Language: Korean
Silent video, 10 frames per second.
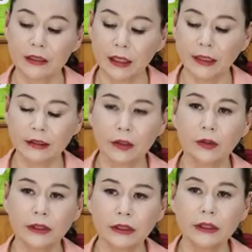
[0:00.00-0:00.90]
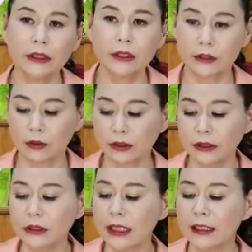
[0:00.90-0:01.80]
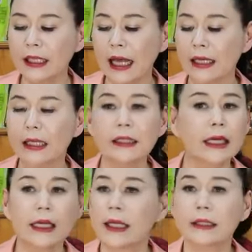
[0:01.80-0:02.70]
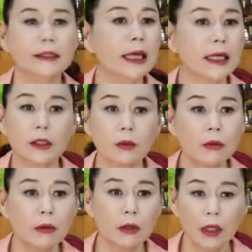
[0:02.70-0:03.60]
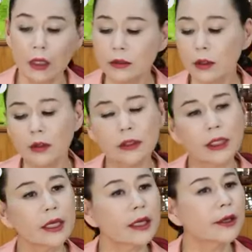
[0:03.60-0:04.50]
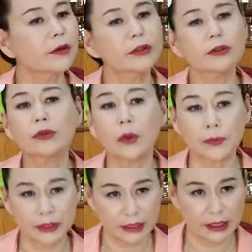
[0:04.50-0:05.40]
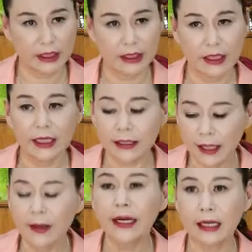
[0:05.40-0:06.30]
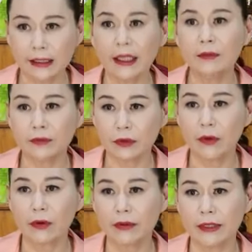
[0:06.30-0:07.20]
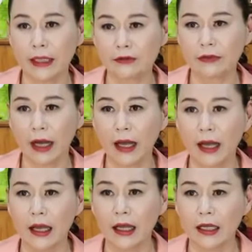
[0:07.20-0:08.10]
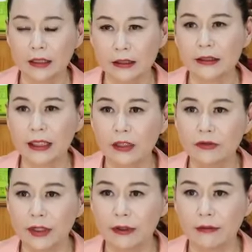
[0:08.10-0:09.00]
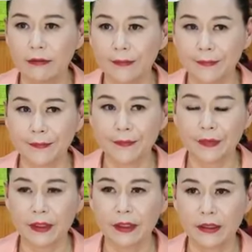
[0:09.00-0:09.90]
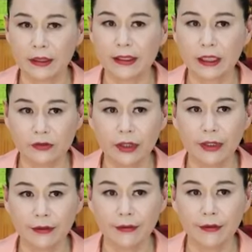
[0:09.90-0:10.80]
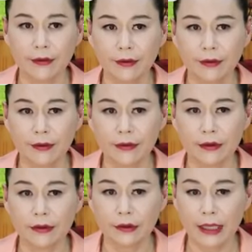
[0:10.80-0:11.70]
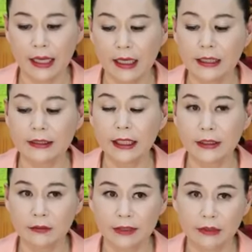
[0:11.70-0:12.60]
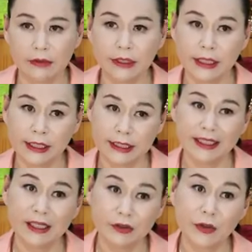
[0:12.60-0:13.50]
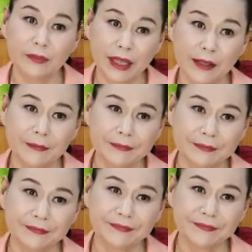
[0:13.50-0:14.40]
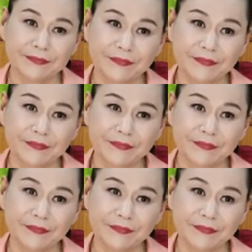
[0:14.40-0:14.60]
그러니까 얘는 정치 정치를 한다 안 한다의 그게 아니고 선택의 여지도 없이 태어날 때부터 사주가 그런 사주예요. 음, 그런 사주예요. 어? 그러나 제 점사로는 1인자는 될수 없다. 음.